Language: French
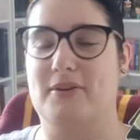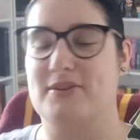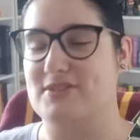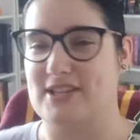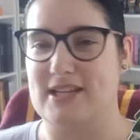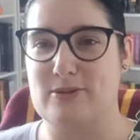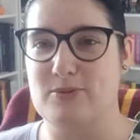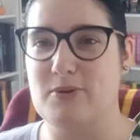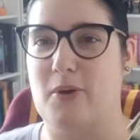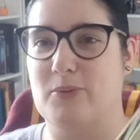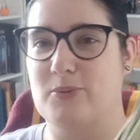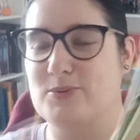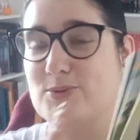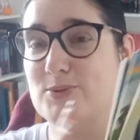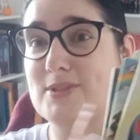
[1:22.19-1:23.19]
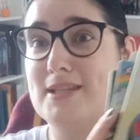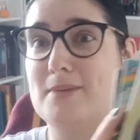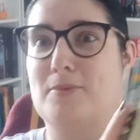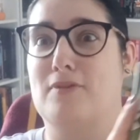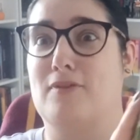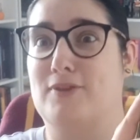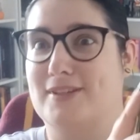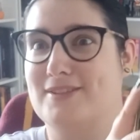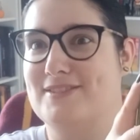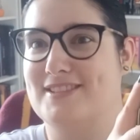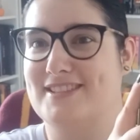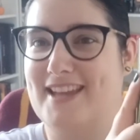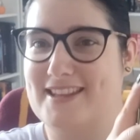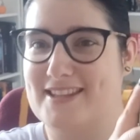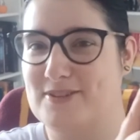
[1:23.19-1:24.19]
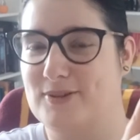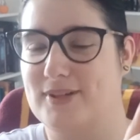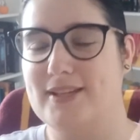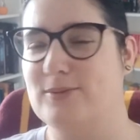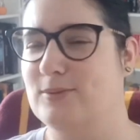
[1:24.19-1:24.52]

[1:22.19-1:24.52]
j'ai lu d'autres choses qui peuvent rentrer dans cette catégorie.